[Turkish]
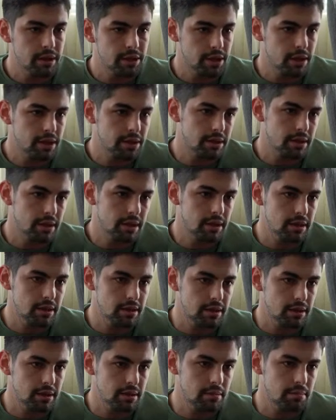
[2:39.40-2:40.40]
Şahıslar
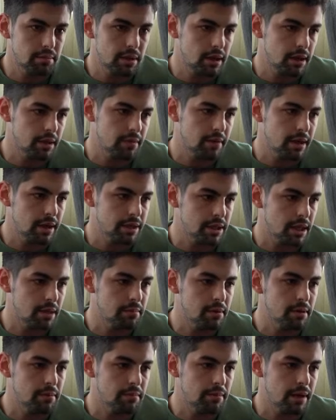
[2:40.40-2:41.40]
e, parayı
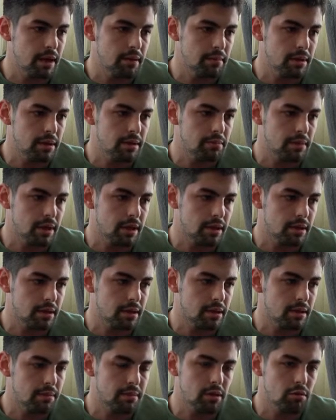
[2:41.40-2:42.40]
vereceğimi, vermediğim
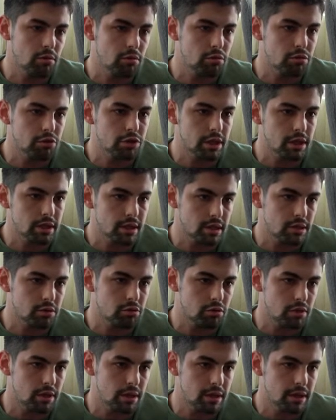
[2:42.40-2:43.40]
takdirde beni öldüreceklerini
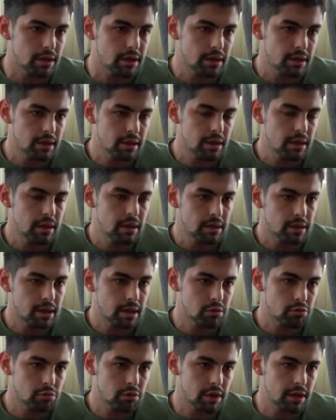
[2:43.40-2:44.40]
söylediler.
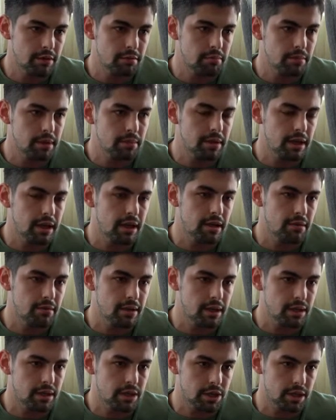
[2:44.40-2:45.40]
Daha sonra evimde bir el
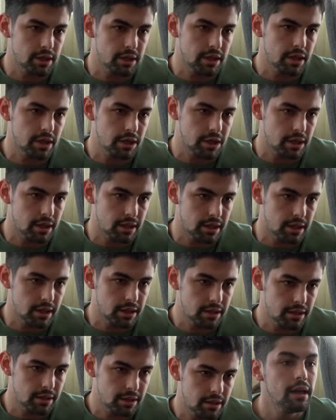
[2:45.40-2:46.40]
havaya ateş ederek
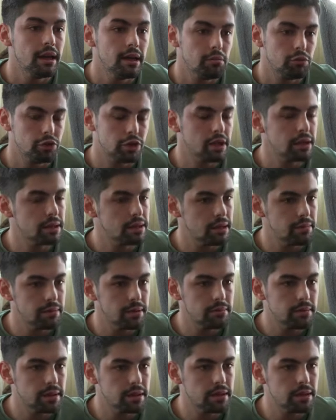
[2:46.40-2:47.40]
gittiler. Bu şahıslar
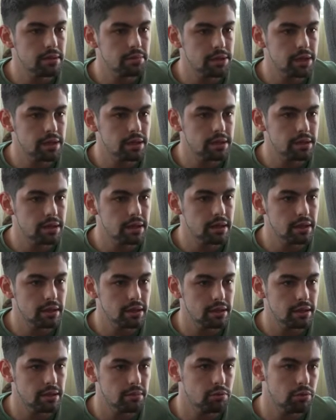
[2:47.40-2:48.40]
benim tanıdığım şahıslar.
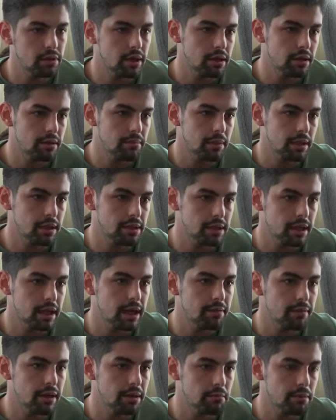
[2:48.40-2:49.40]
E, bunlar bana
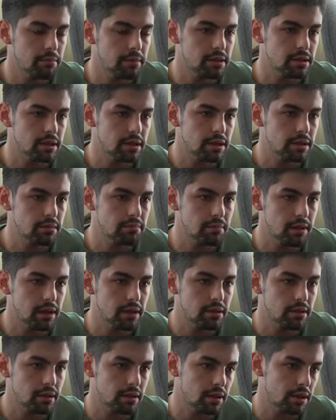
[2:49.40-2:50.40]
zarar vermemesi için
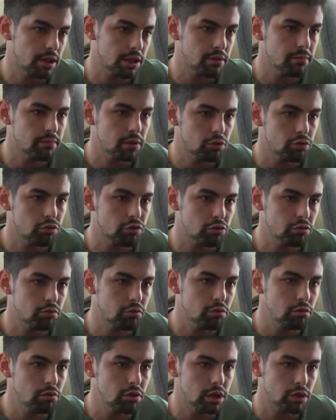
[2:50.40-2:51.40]
ben e, eşim ve çocuğum
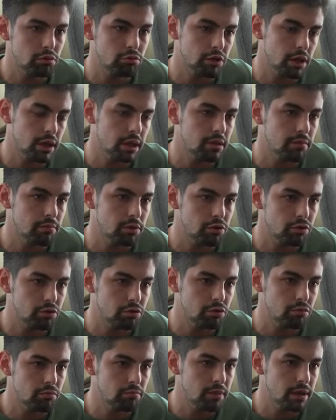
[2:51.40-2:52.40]
olduğu için 3 aylık bir
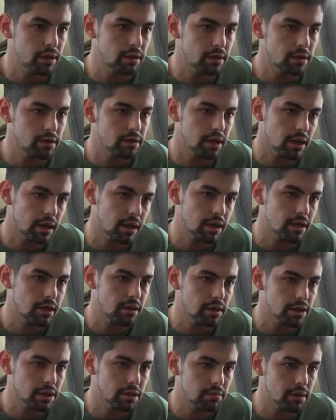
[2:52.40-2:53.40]
çocuğum var. E, Sakarya'ya
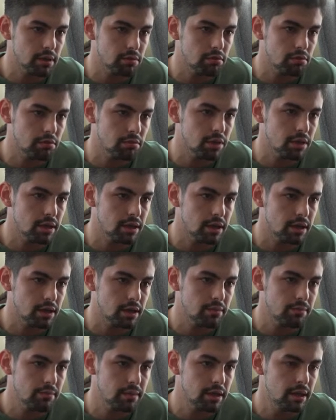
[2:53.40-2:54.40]
taşınmak durumunda
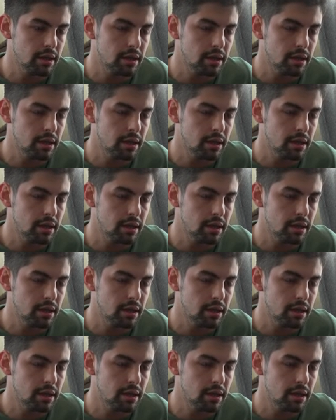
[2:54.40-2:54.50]
kaldım.